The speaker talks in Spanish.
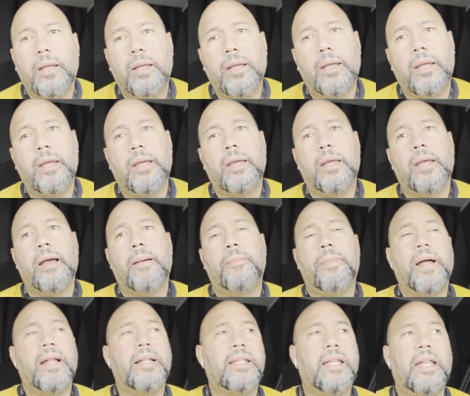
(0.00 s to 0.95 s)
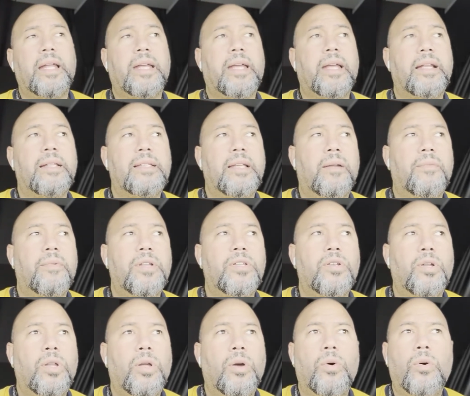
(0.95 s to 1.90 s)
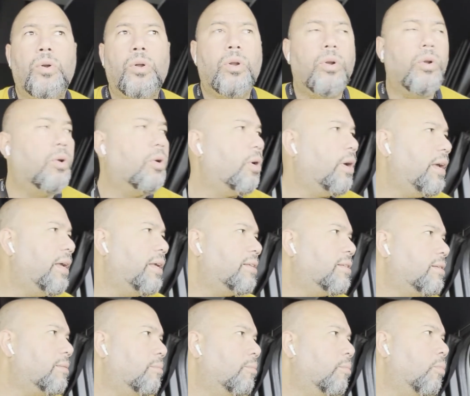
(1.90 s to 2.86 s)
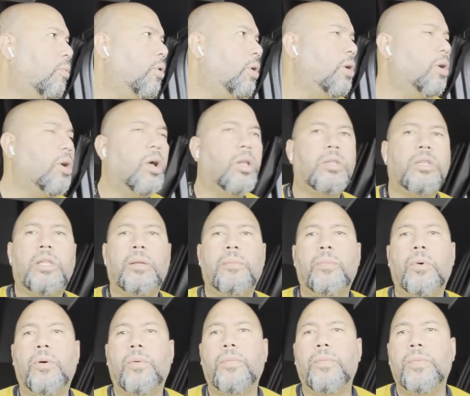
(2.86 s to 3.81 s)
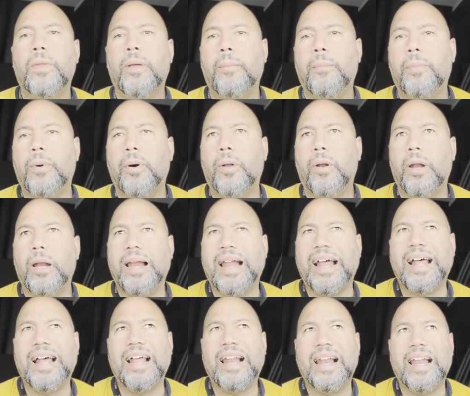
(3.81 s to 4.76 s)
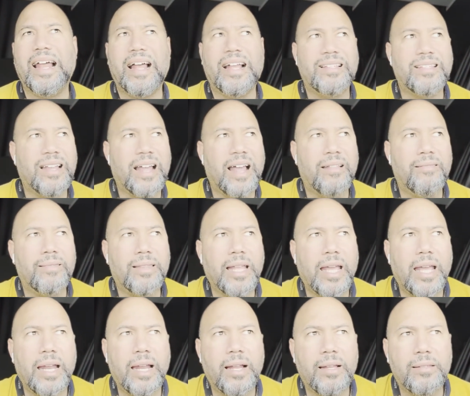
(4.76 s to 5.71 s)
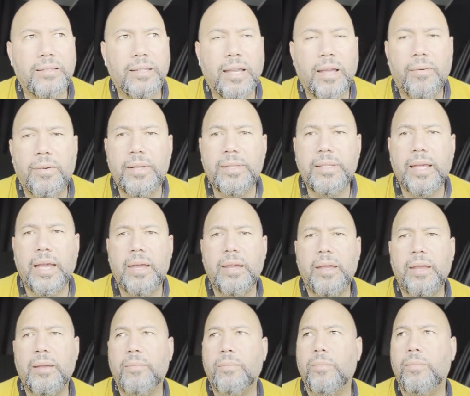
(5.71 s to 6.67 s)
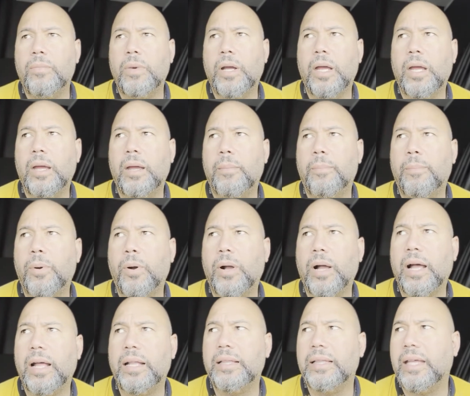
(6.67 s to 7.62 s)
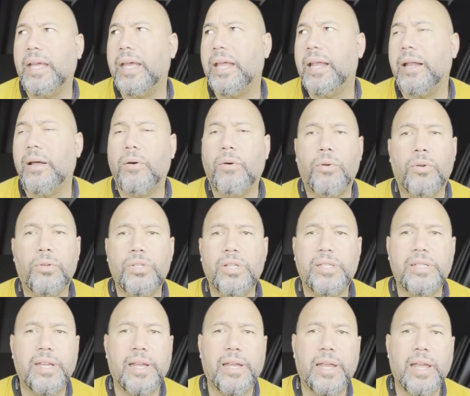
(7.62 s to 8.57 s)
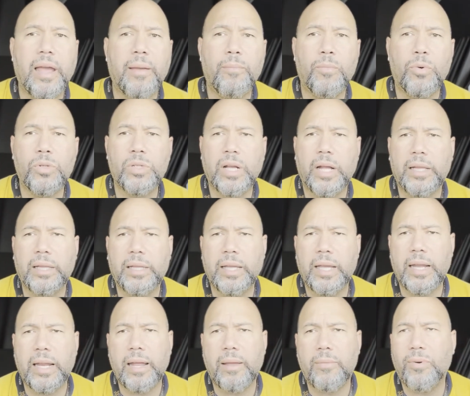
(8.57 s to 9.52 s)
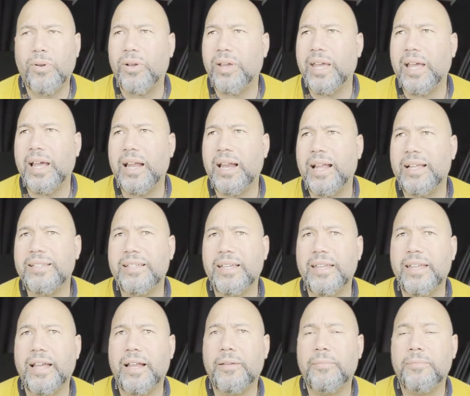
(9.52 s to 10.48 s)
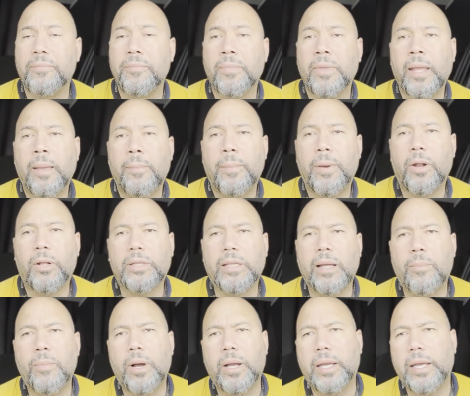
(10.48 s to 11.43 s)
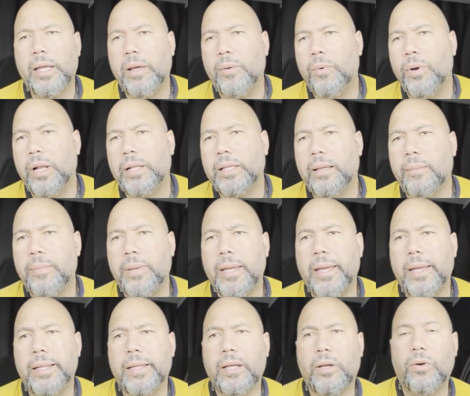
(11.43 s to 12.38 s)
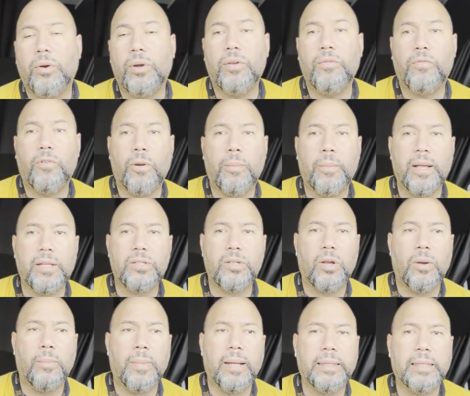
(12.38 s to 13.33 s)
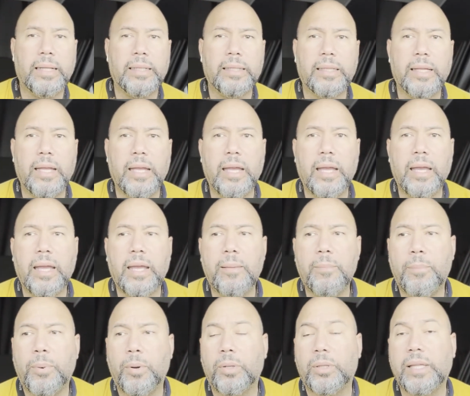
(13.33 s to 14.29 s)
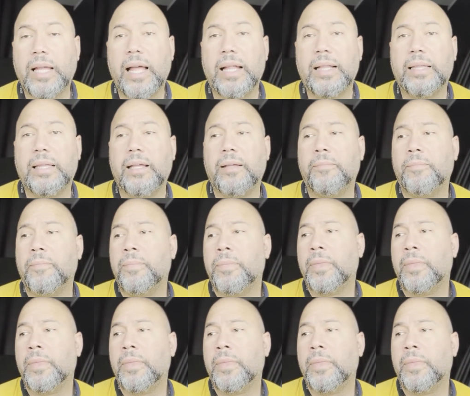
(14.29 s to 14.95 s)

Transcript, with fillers: Eh, aparte de que el servicio de uno no es muy óptimo por las antenas, que a veces hay eh, pocas antenas o no sé si es que hay muchas antenas y bloquean la señal. Pero estamos aquí de vuelta mi gente con información bastante importante